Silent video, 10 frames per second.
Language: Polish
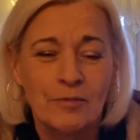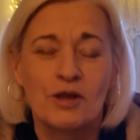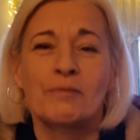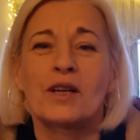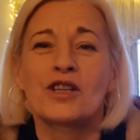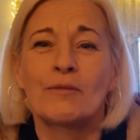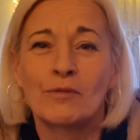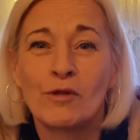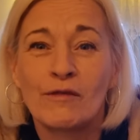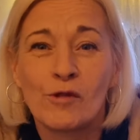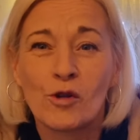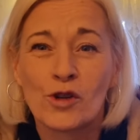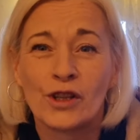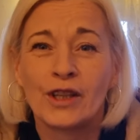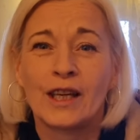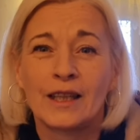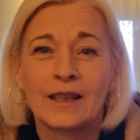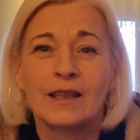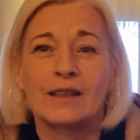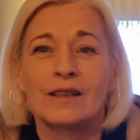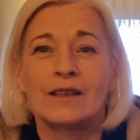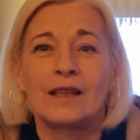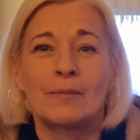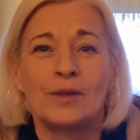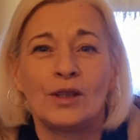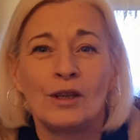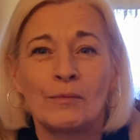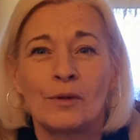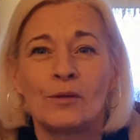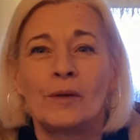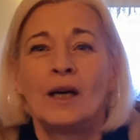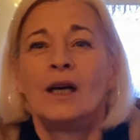przepraszam, było włączone, ale tak e, na minimum.